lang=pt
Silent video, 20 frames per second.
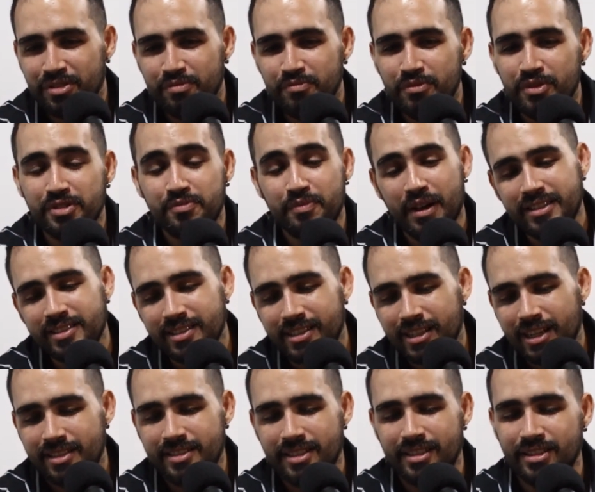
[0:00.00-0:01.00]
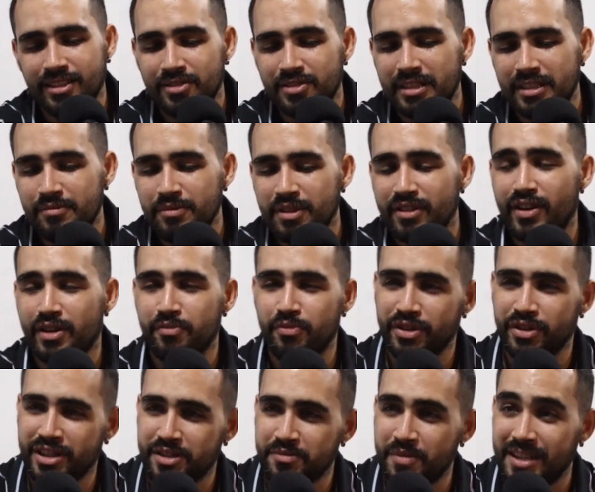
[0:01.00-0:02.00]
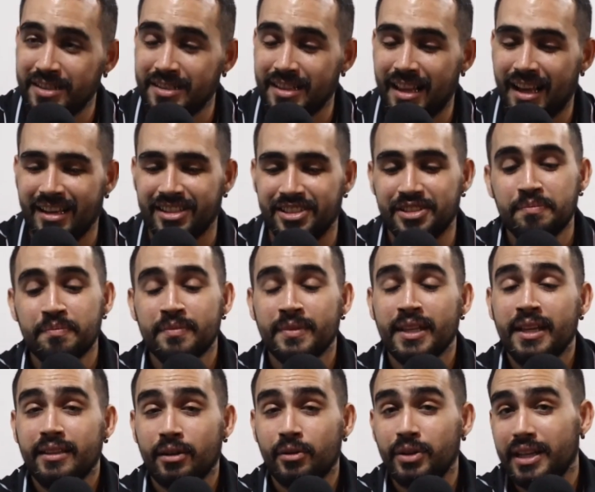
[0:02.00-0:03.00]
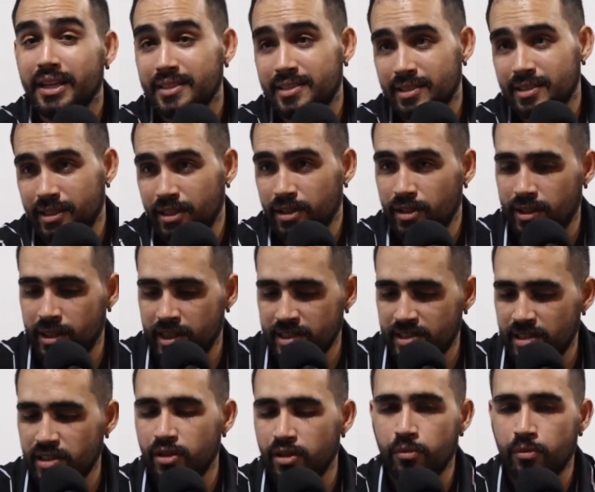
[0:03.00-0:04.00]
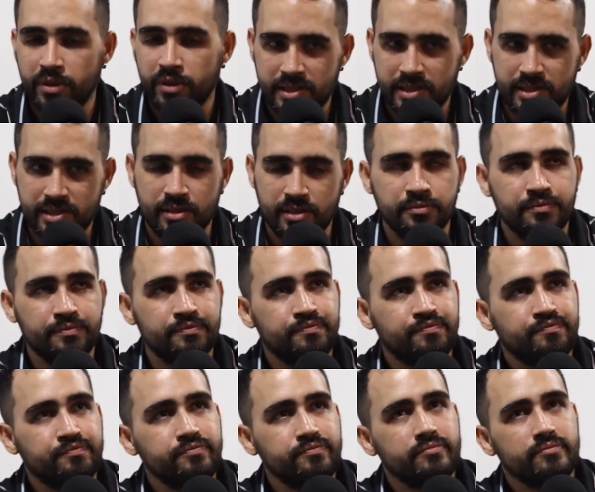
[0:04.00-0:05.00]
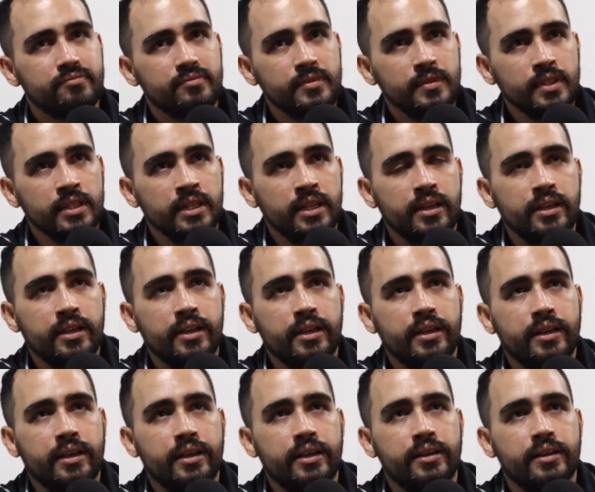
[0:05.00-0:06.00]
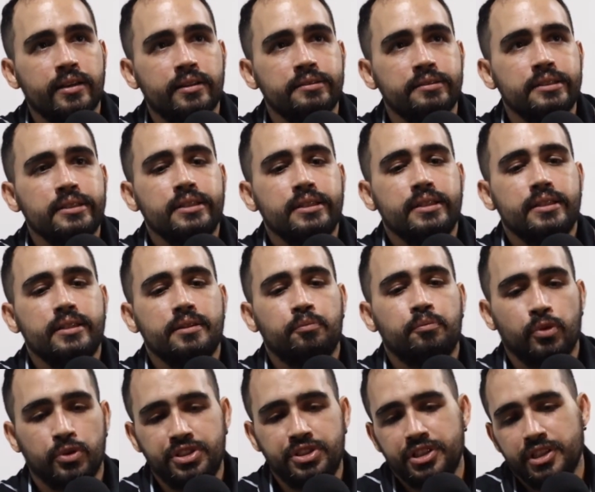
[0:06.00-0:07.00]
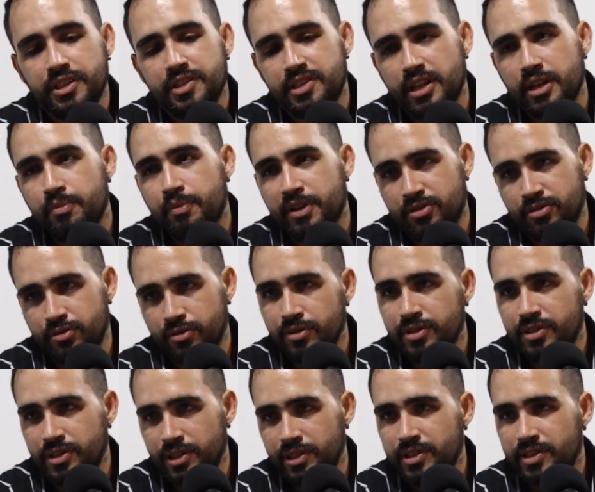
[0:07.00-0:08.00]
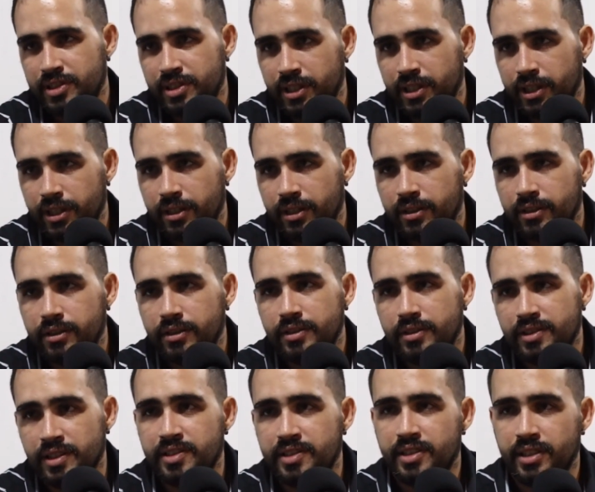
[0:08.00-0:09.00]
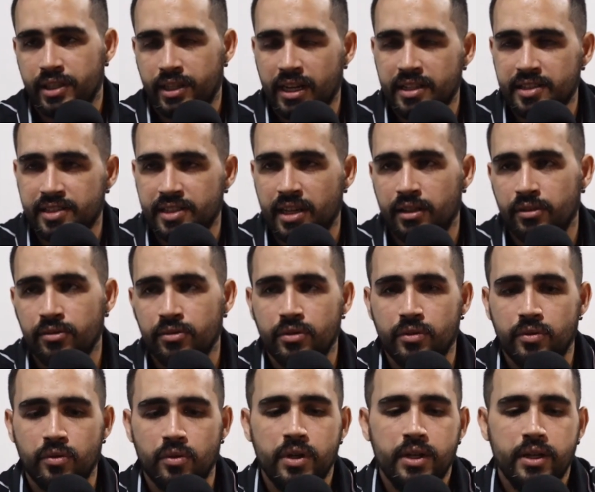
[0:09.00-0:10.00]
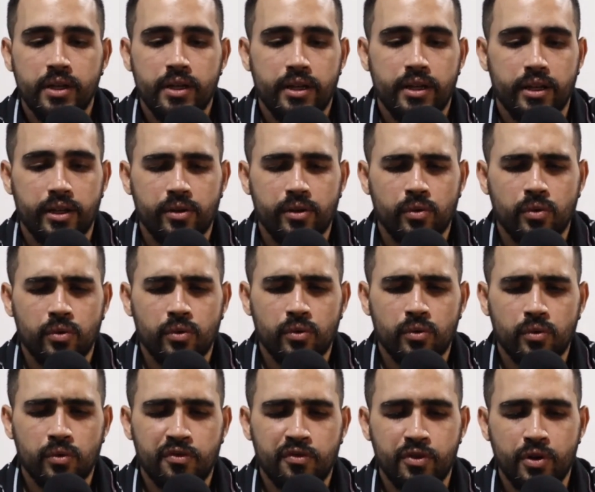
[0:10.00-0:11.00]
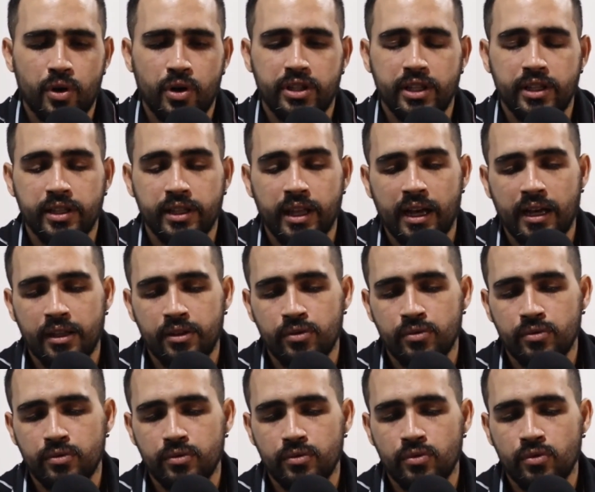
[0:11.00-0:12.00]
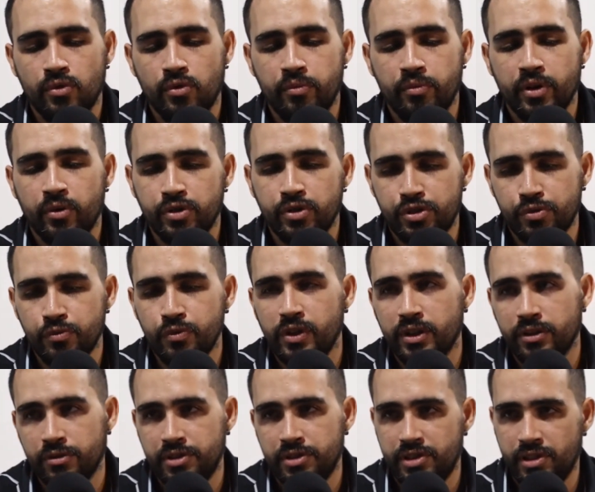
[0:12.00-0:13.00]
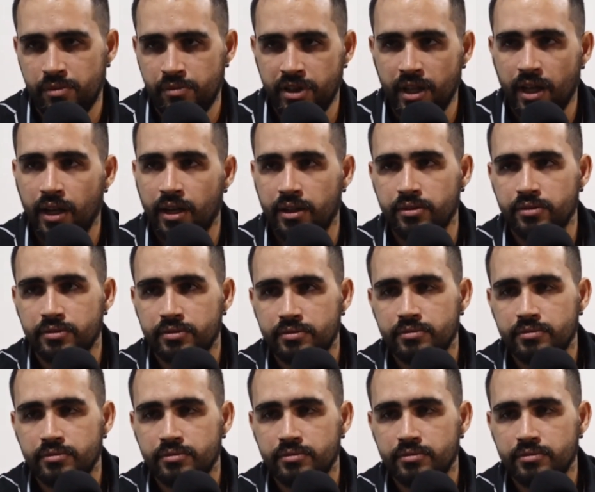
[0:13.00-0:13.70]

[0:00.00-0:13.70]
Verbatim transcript: Meus pais, graças a Deus, eles me levaram para uma igreja mais light. Então, nessa, de, nessa denominação, é, podia ser pastor sem ser, sem ser casado. Eu fui ordenado no meu último ano de seminário.